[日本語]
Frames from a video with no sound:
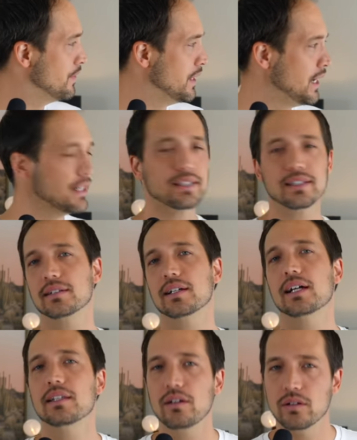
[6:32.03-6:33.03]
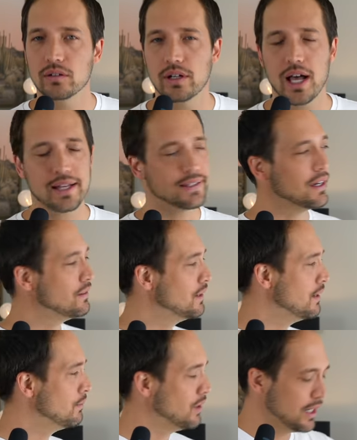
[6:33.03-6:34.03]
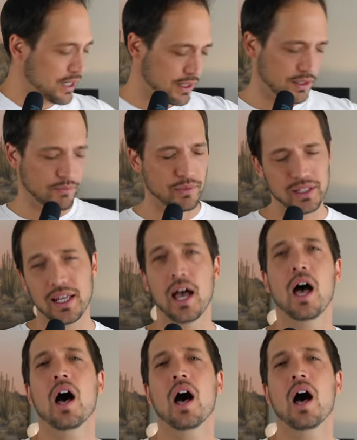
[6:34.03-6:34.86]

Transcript: ね、疲れてるお母さんはもう赤ちゃんもいて、